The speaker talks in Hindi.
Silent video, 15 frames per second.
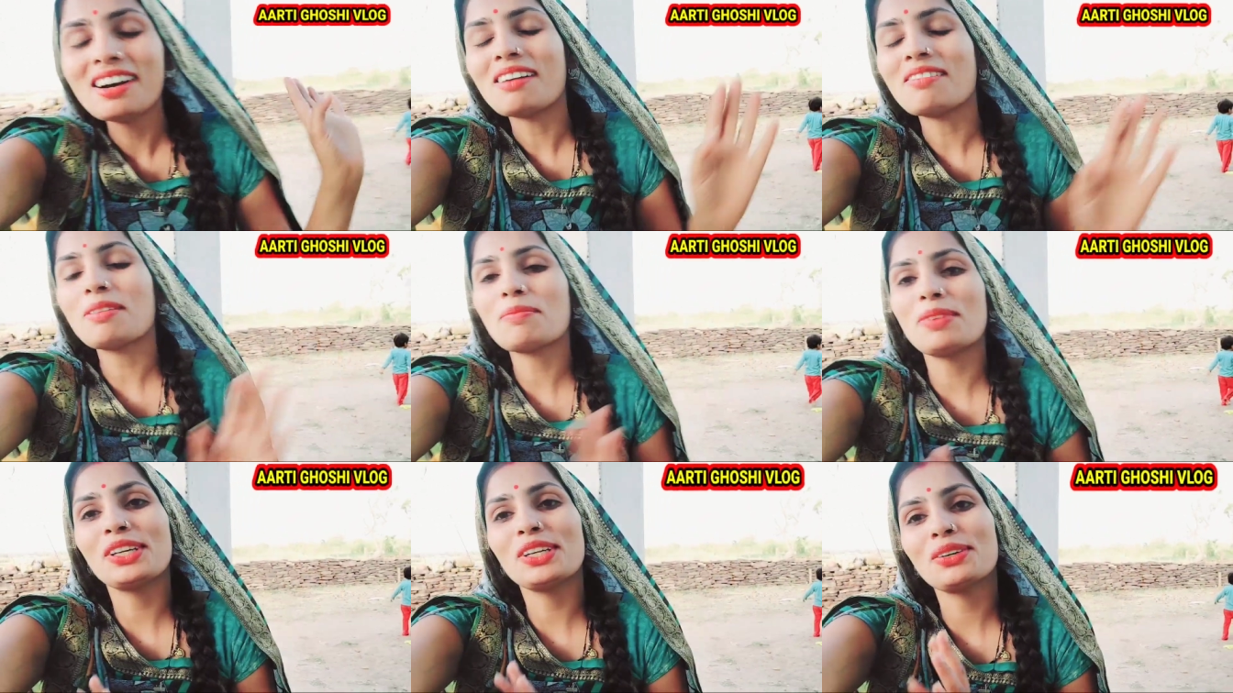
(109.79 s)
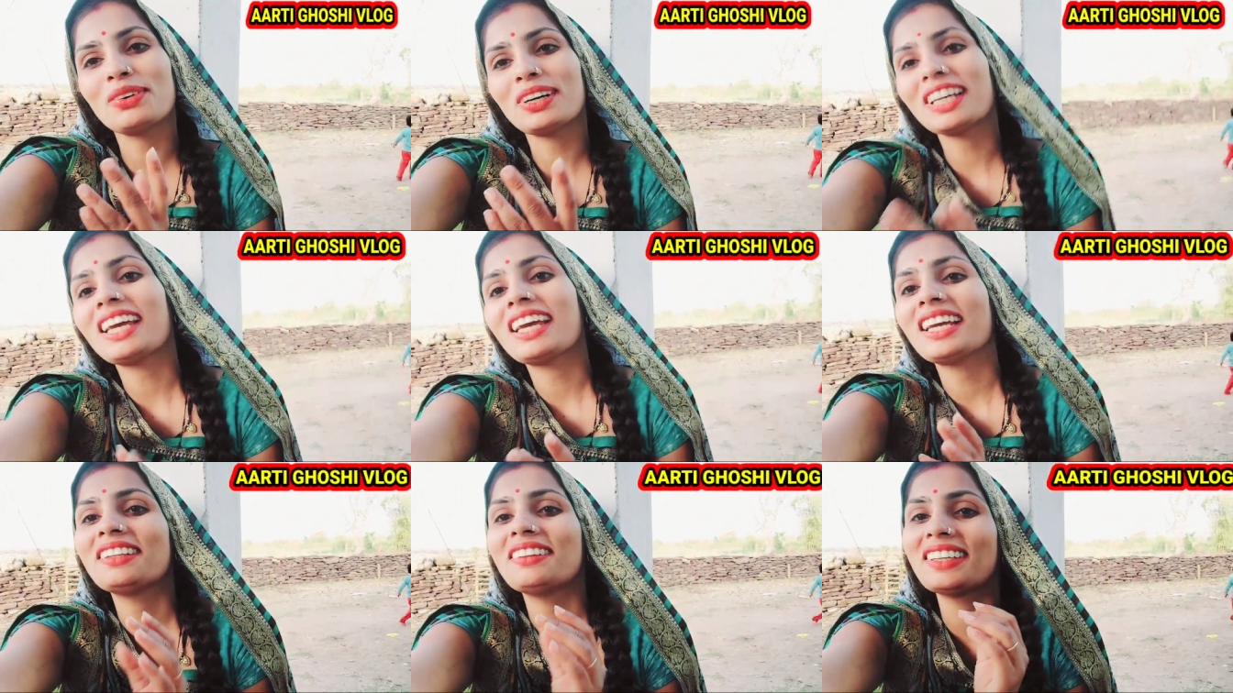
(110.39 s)
हम वीडियो
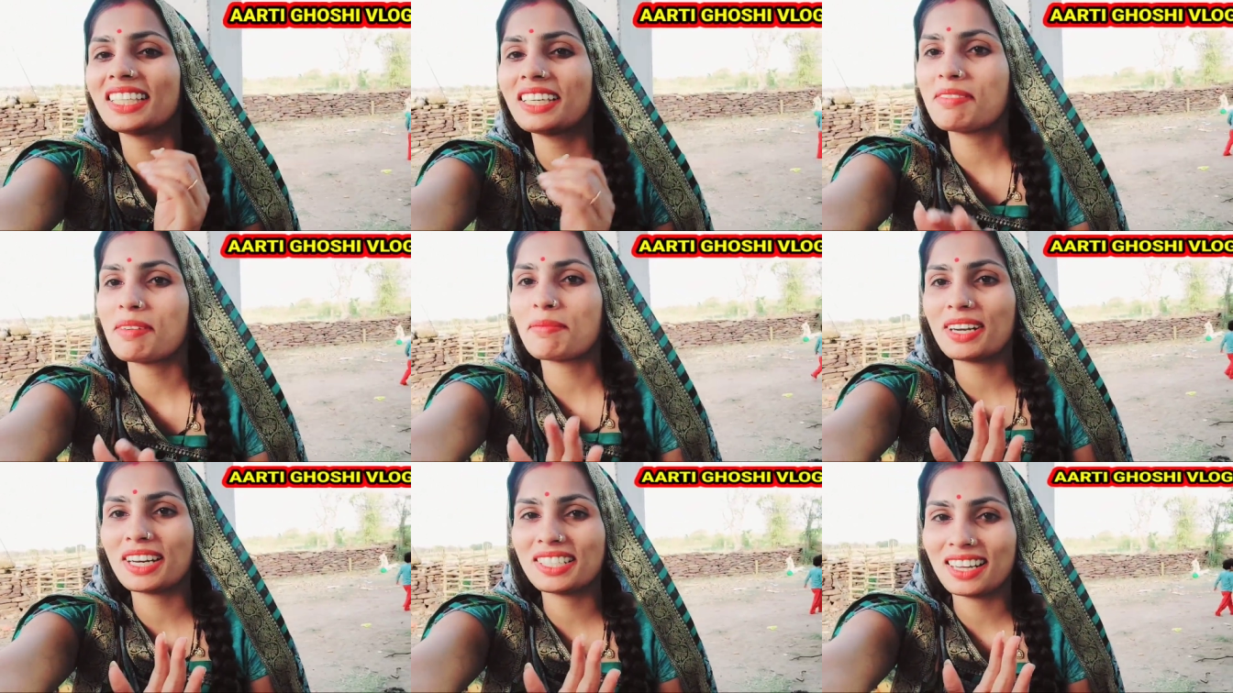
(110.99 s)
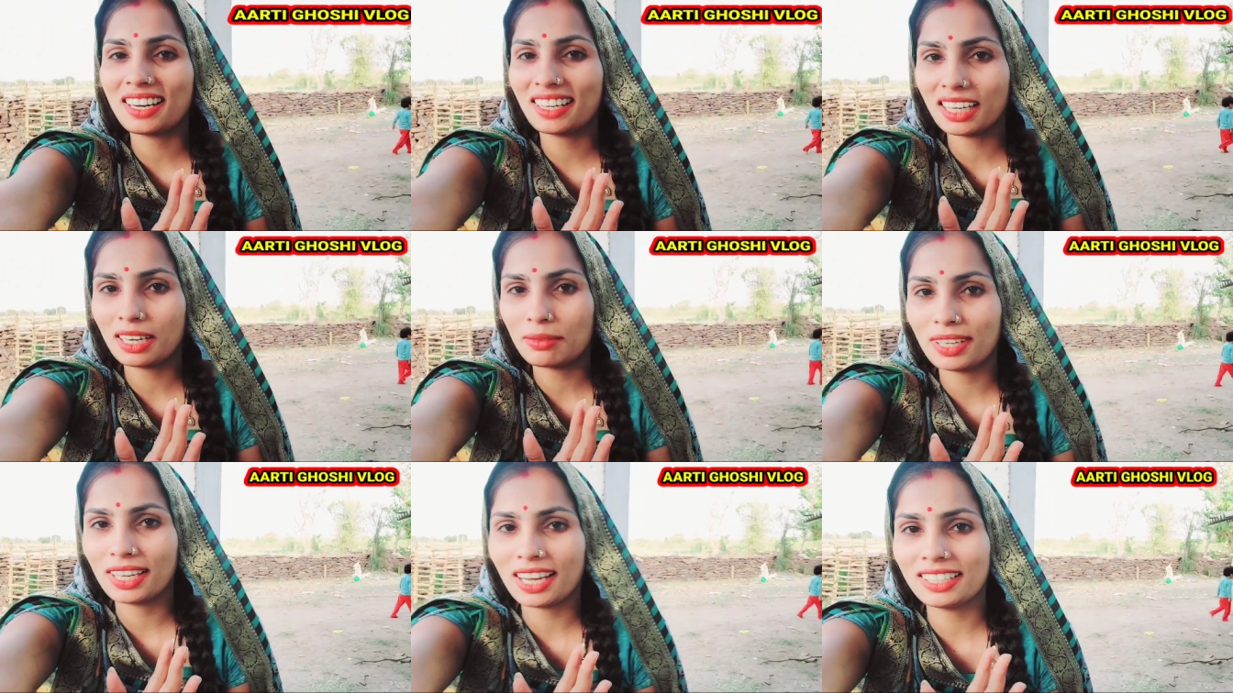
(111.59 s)
बनाए हैं जैसे ही मैं परेशान
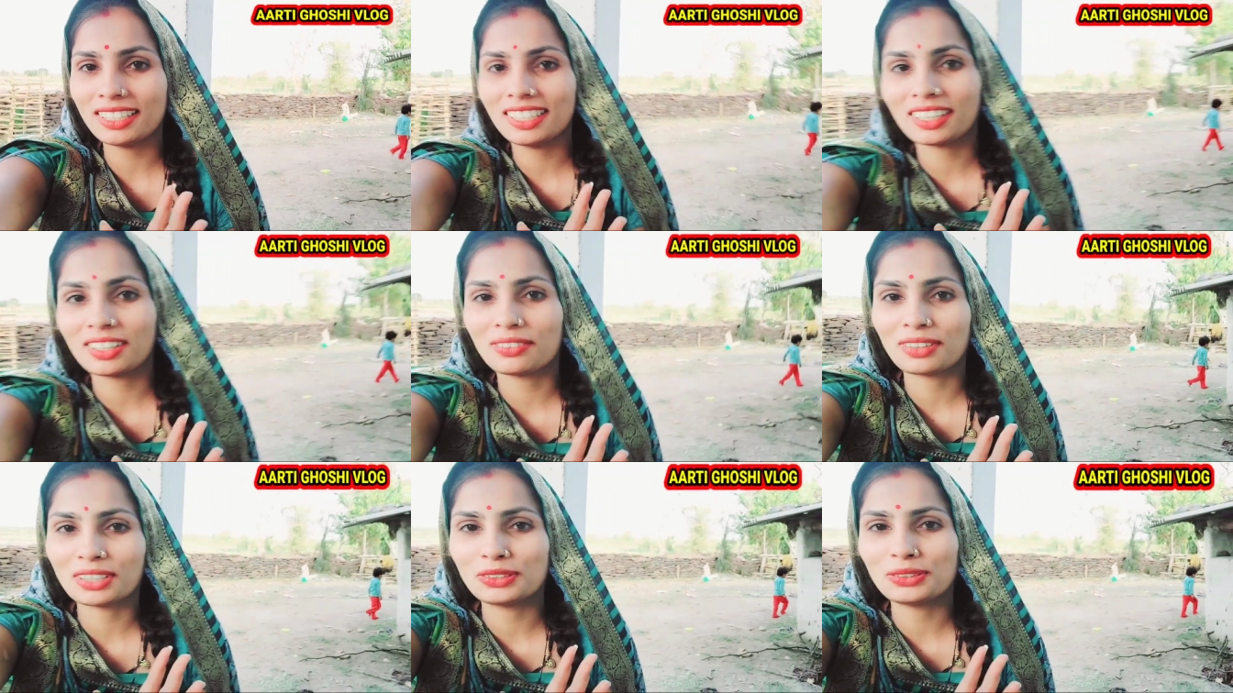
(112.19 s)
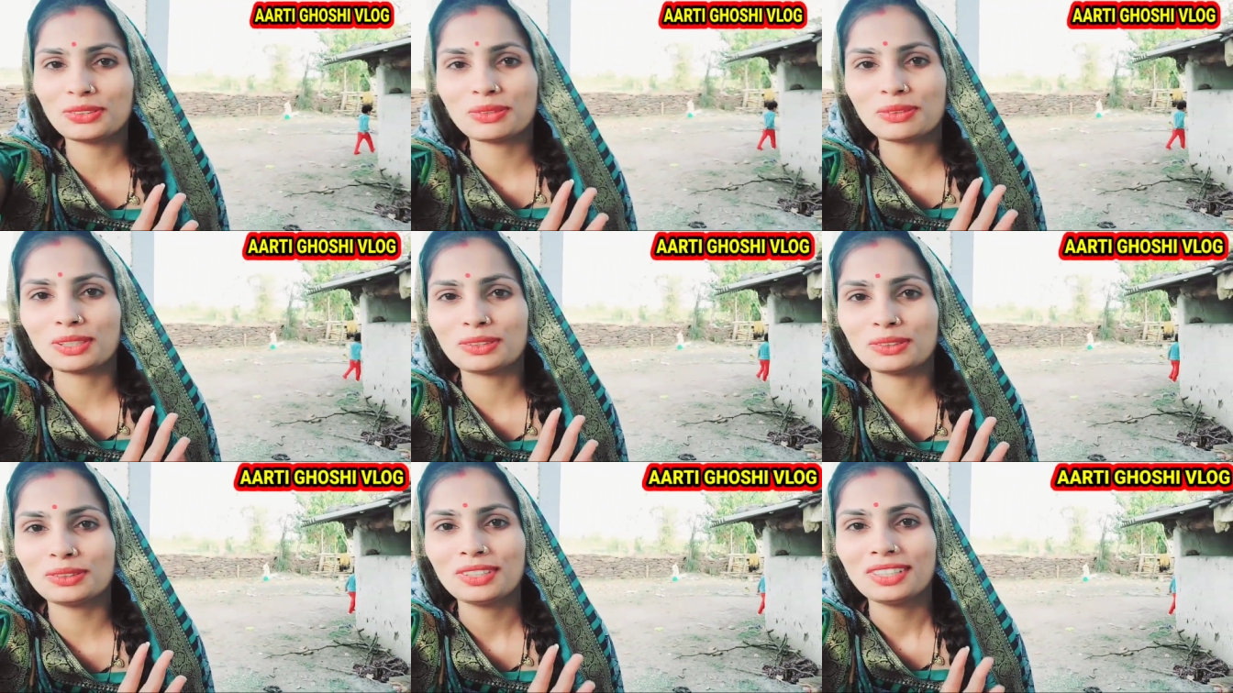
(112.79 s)
कर भी आ जाए कचू
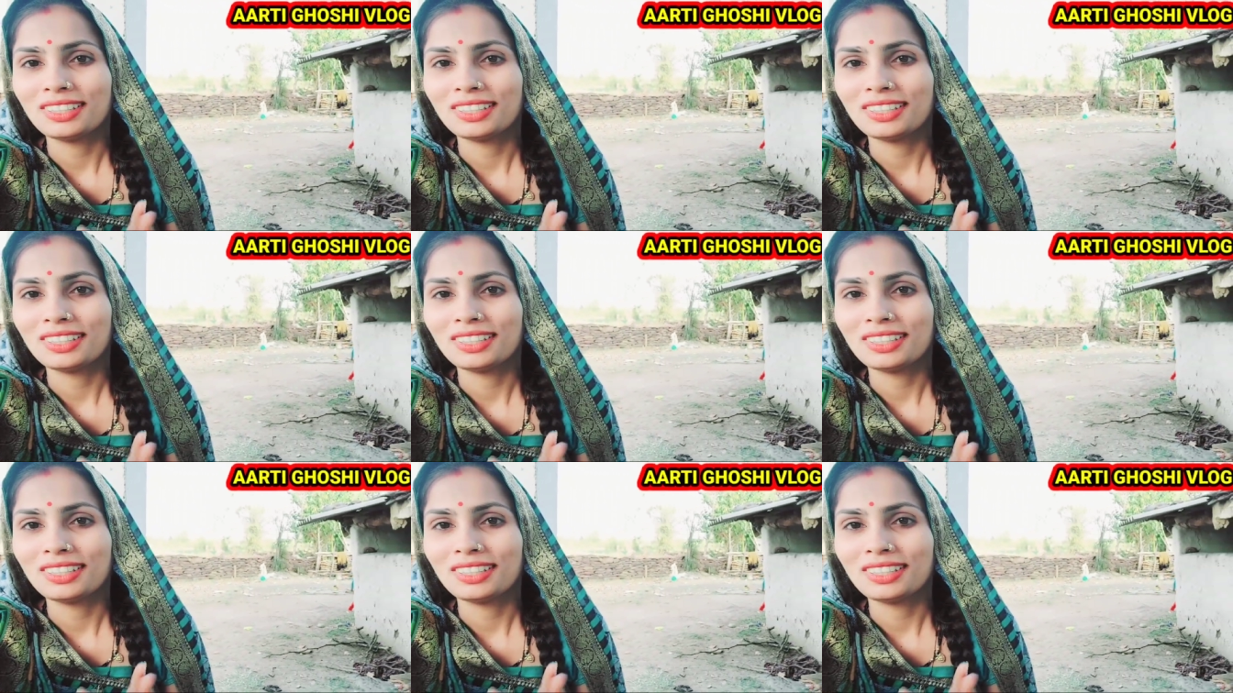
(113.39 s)
कचू